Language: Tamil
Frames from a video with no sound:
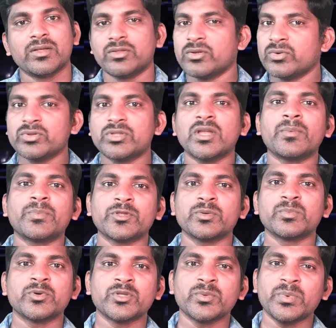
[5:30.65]
இந்த நூற்றி
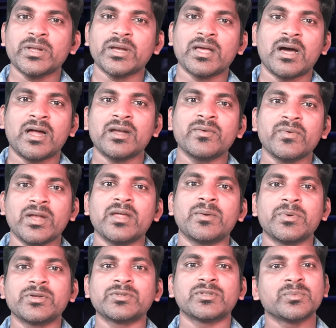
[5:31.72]
நாற்பத்தொம்போது பேர் காணவில்லை
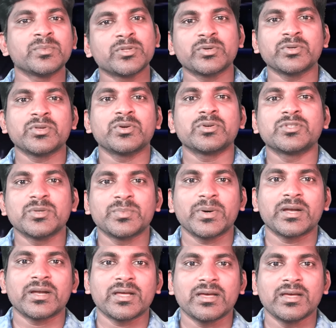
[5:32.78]
அப்படின்னு சொல்லும்போது கொஞ்சம் யோசிச்சு
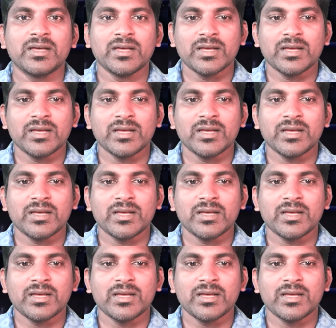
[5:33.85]
பாருங்கள்